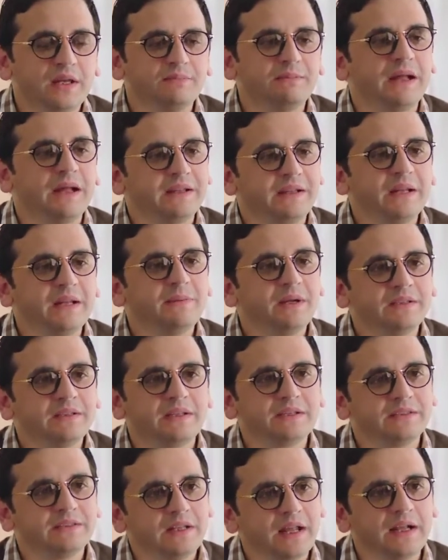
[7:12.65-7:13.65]
بعد كده بقى
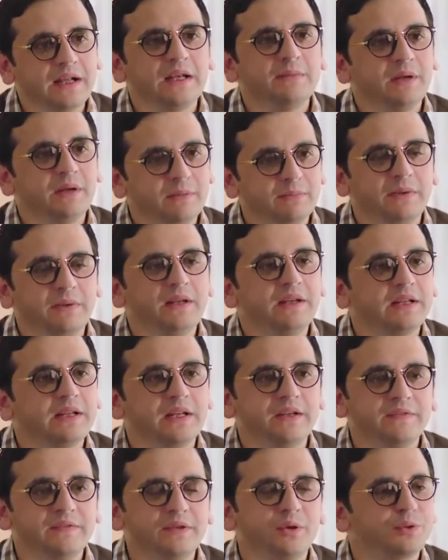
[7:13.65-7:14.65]
درست الحاجه اللي بحبها اللي
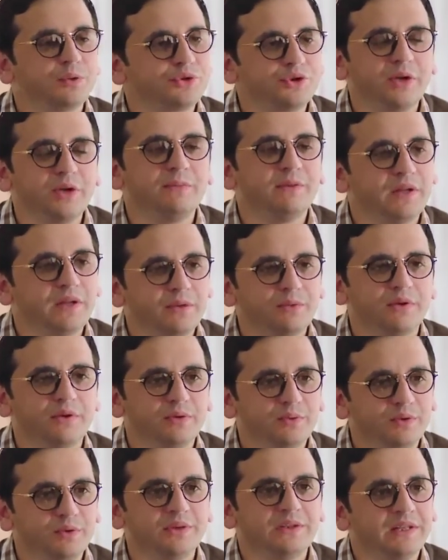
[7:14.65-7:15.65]
كان نفسي اخشها من
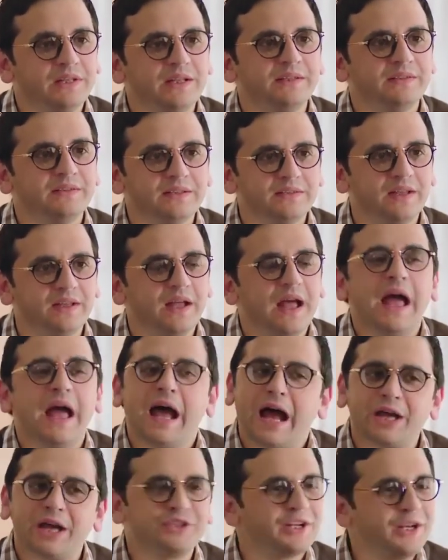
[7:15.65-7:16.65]
الاول كليه الهندسه
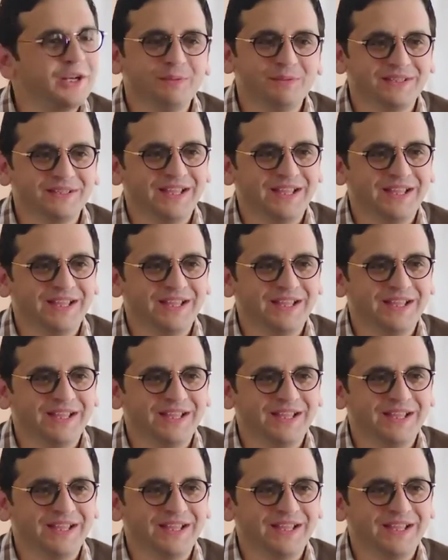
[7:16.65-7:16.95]
عشان انا ما